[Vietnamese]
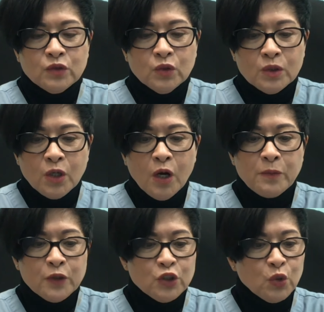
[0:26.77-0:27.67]
của
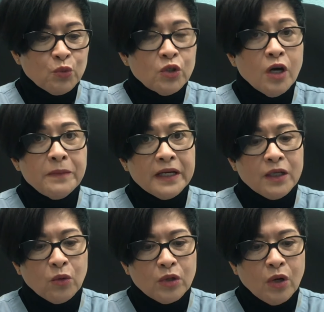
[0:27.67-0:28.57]
khớp, của sụn khớp ở
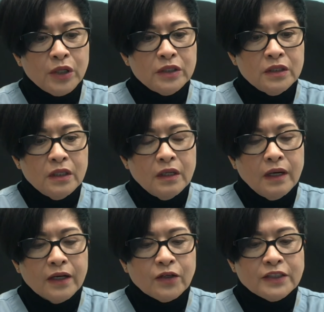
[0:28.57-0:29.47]
đầu gối
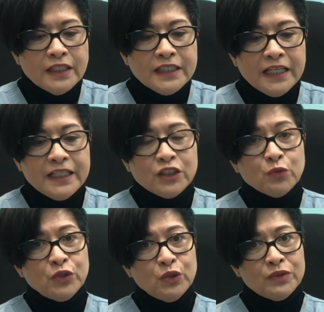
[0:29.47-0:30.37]
à, có thể xảy ra trong nhiều